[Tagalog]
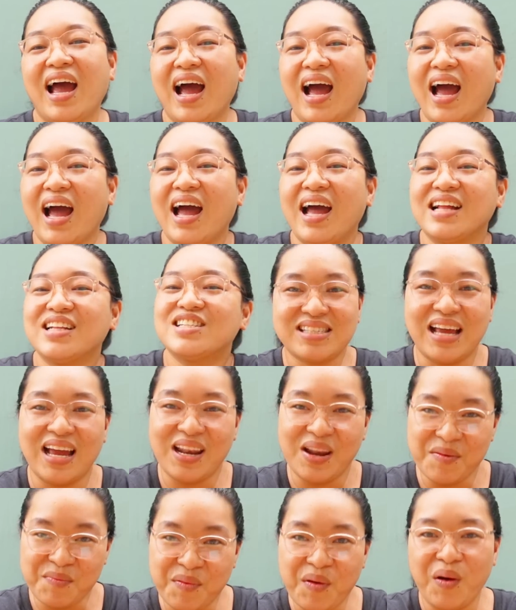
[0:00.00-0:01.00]
At
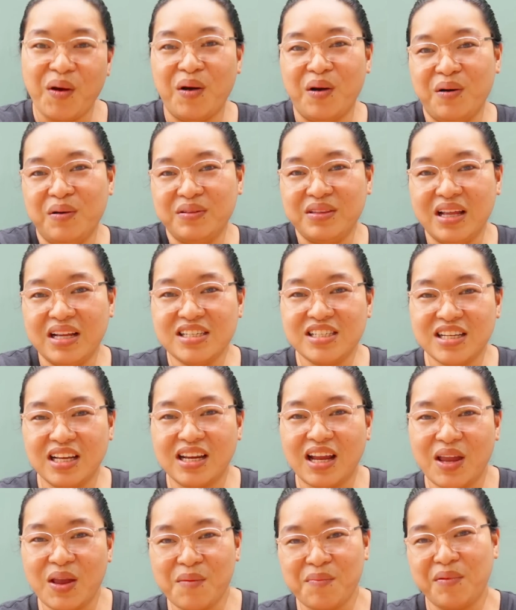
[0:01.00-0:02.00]
sana po,
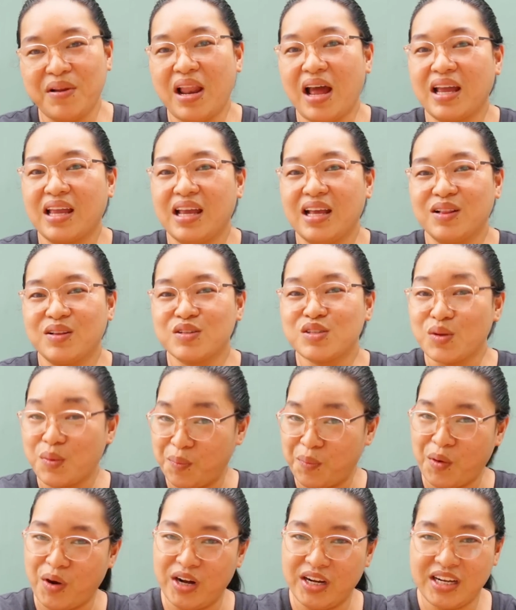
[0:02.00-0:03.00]
nandyan kayo palagi to
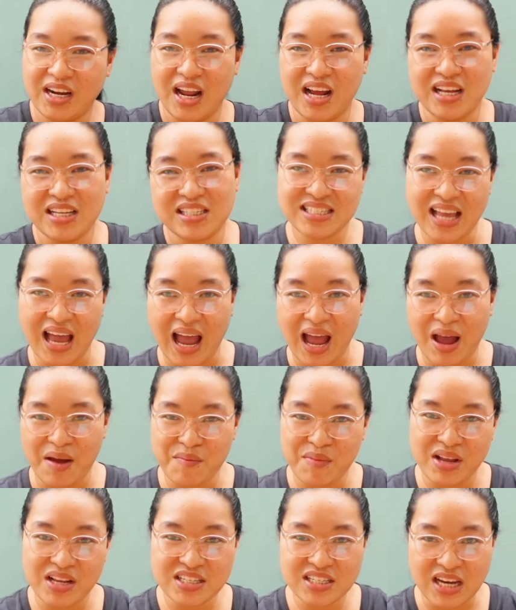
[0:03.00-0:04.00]
support us ah, sa
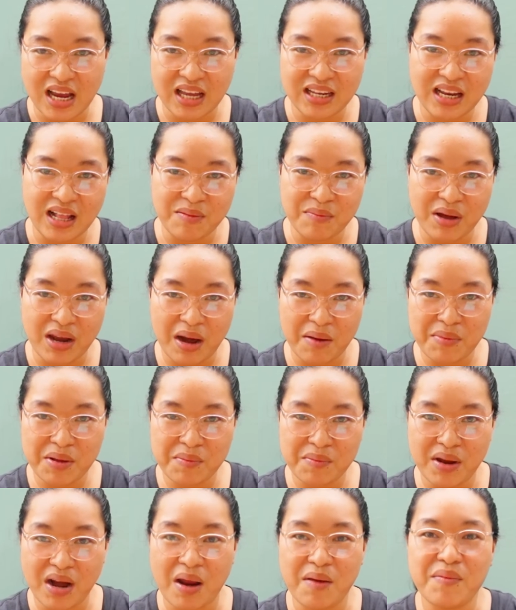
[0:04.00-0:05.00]
aming channel.
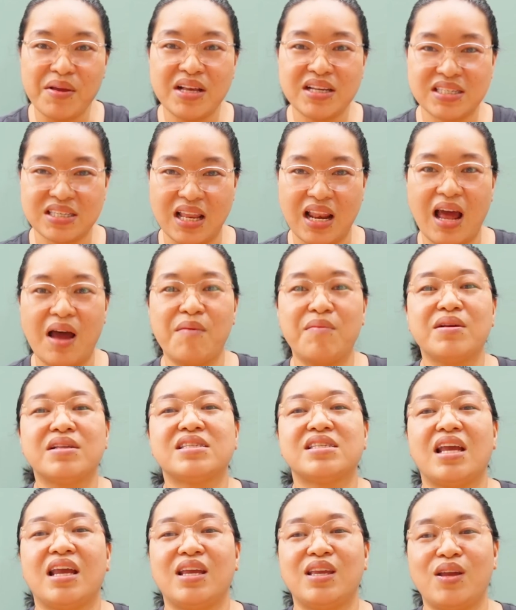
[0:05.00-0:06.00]
Maraming maraming salamat
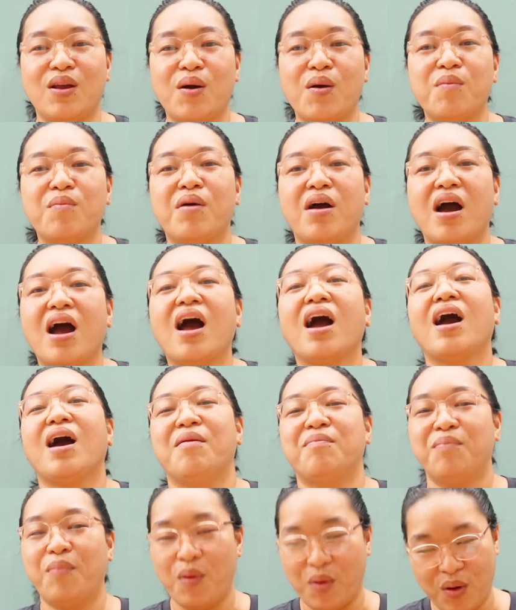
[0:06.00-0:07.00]
sa inyo mga
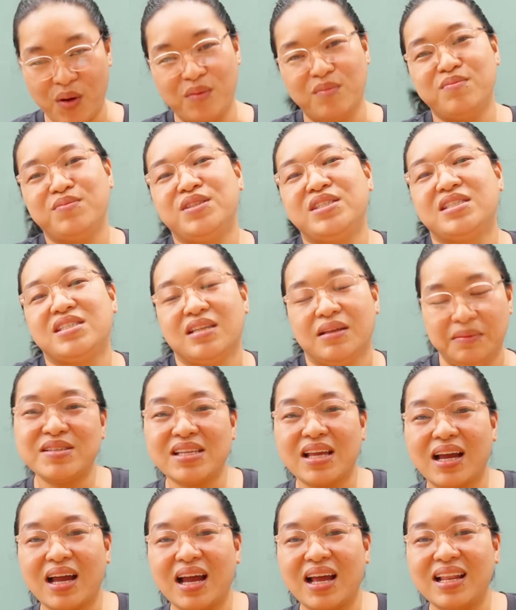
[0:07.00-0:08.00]
kapobs.
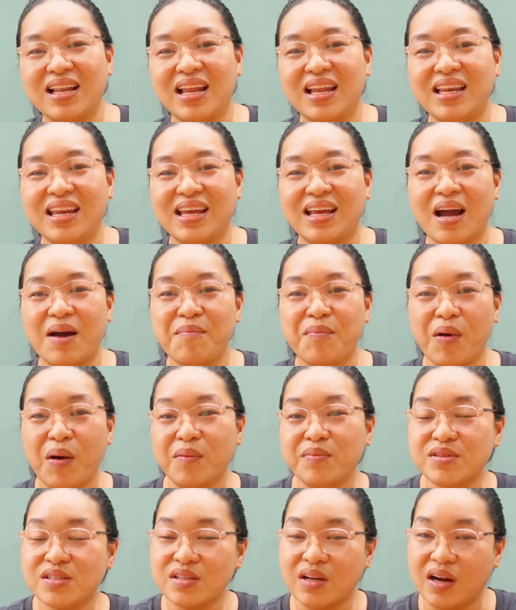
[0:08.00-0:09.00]
Sa ngalan ni
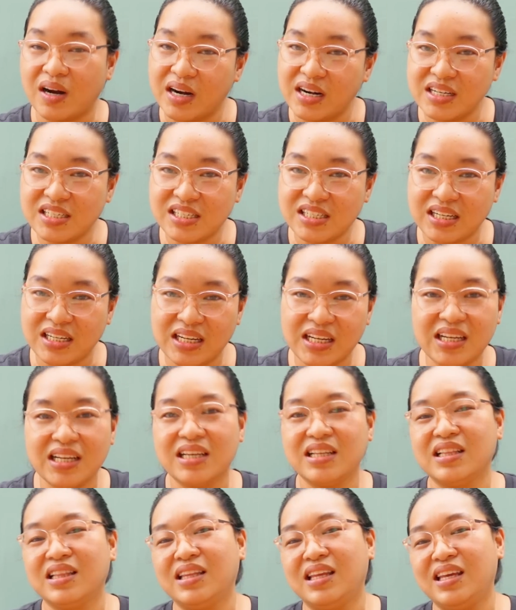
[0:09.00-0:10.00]
Kapobs Archie,
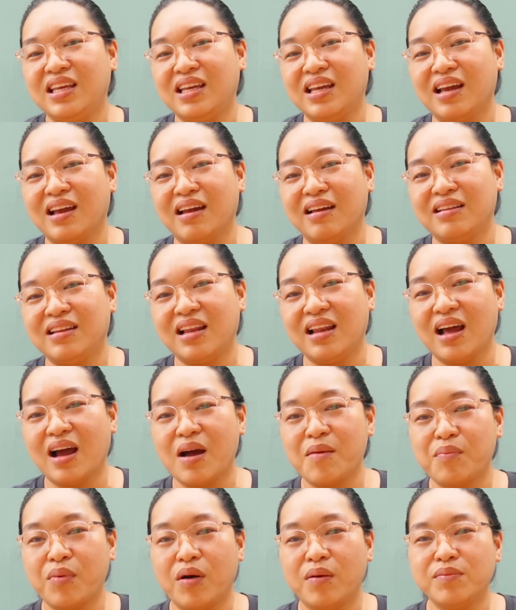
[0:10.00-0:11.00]
ni, uh, nila
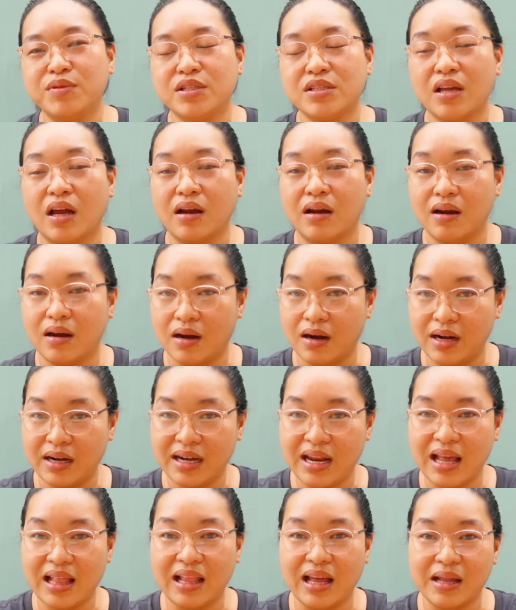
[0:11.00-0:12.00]
Kapobs
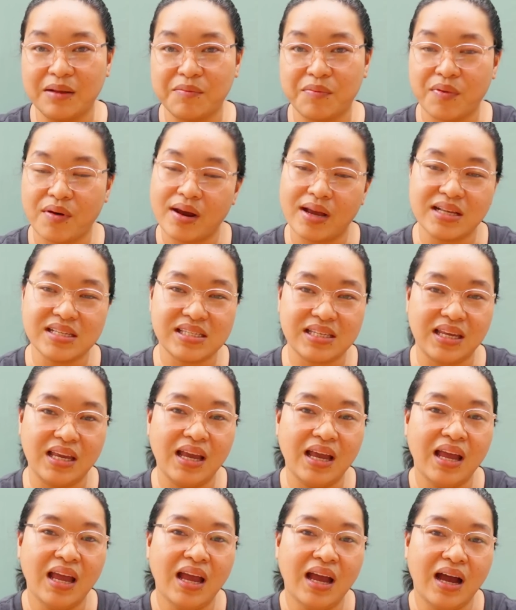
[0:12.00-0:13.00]
Arnel at
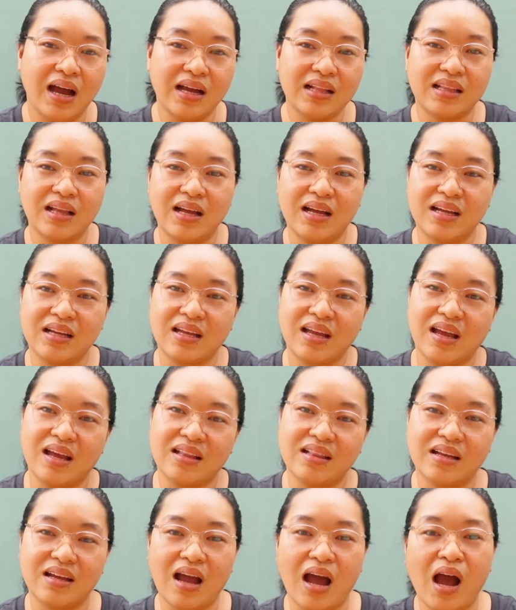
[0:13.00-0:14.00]
Pressy. At ang
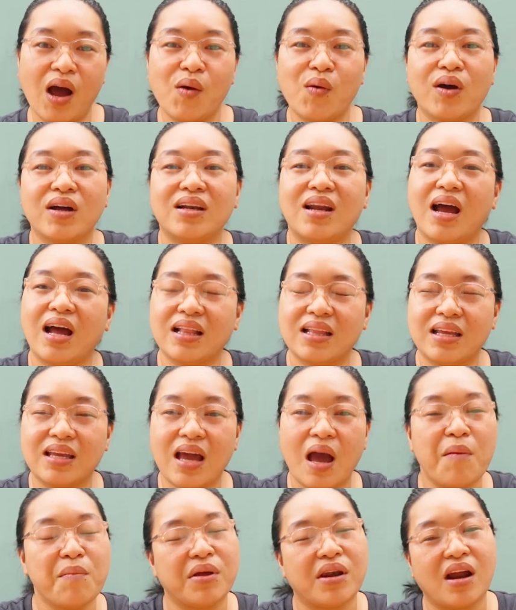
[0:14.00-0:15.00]
uh, tagahawak ng ating
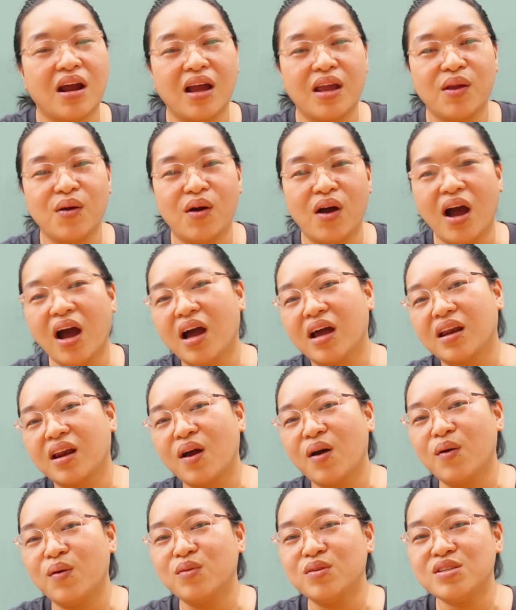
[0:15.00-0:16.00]
camera ngayong
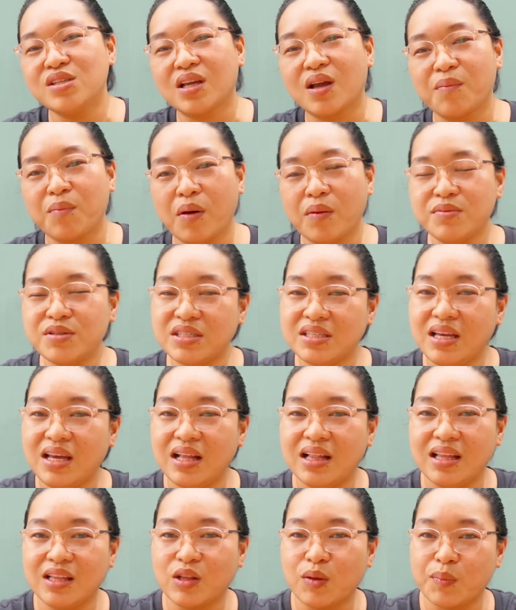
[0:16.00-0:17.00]
araw, si Kapobs
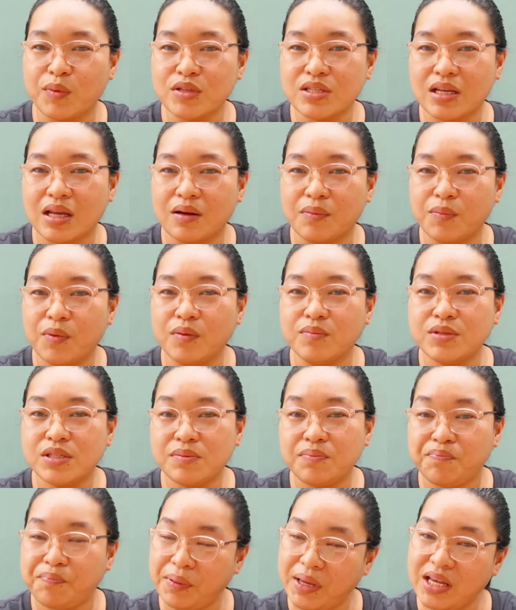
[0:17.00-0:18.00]
Neil. Ito po si
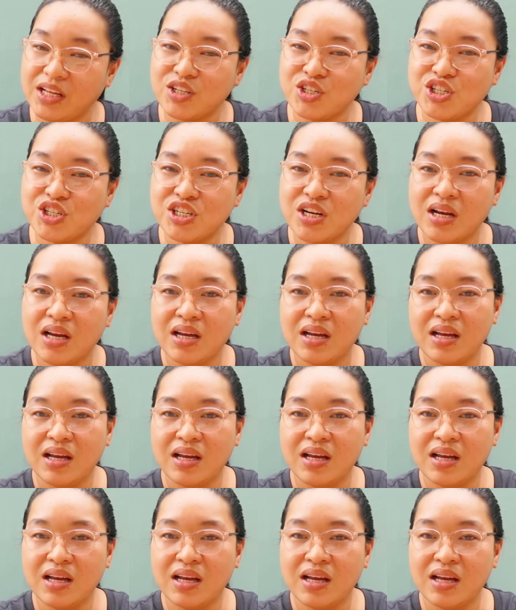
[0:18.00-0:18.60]
Kapobs Peach.